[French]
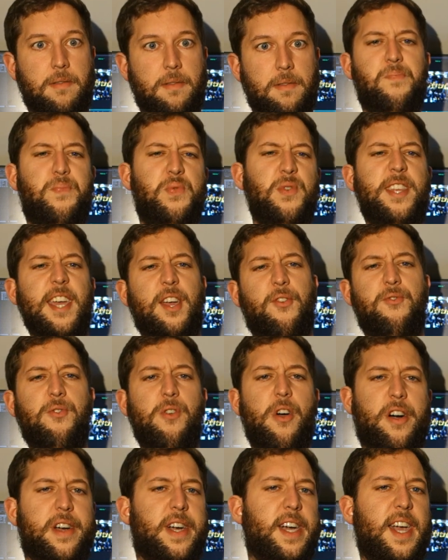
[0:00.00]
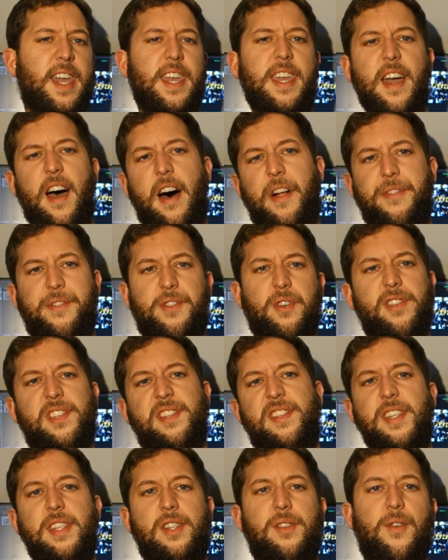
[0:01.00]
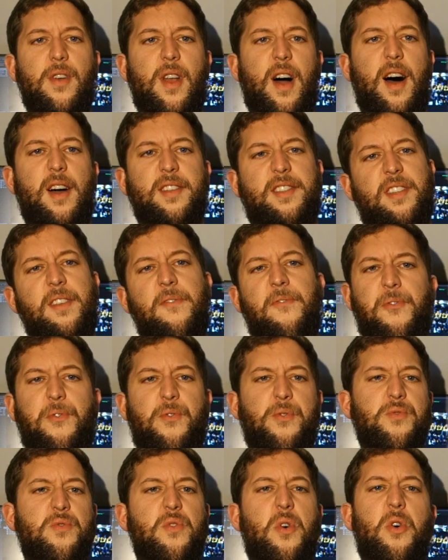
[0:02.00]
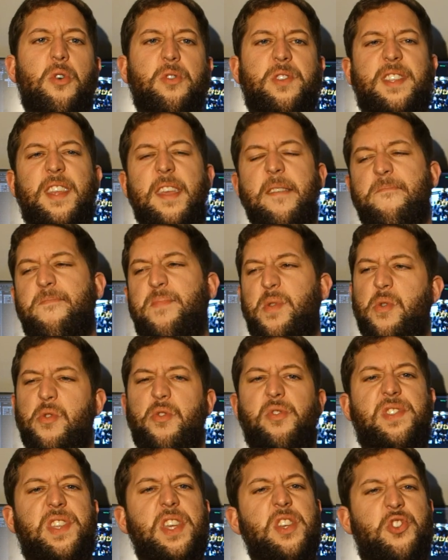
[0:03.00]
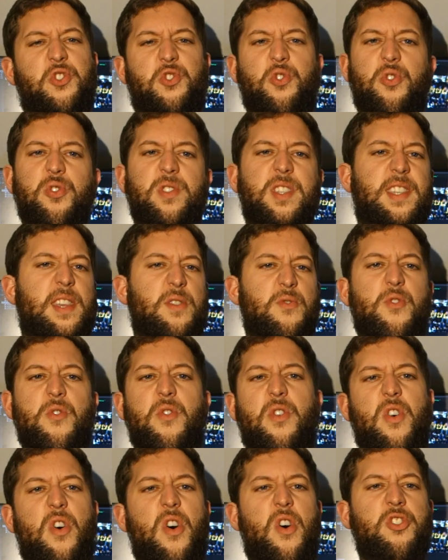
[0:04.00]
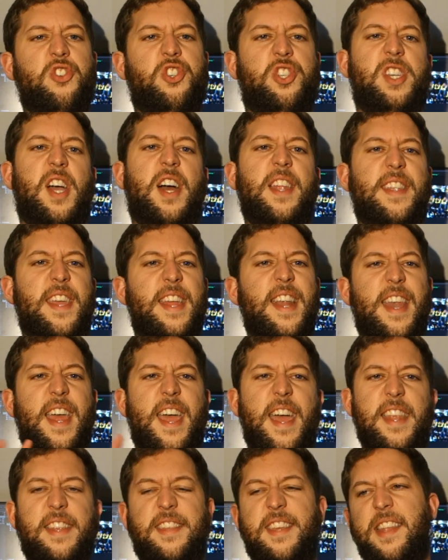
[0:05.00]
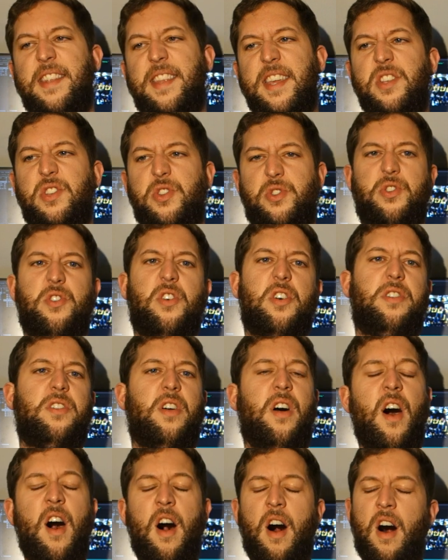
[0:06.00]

Et puis des couleurs criardes de ci, de là, c'est fluo, c'est bleu, c'est jaune, c'est orange, il y a des LED, il y a des diodes.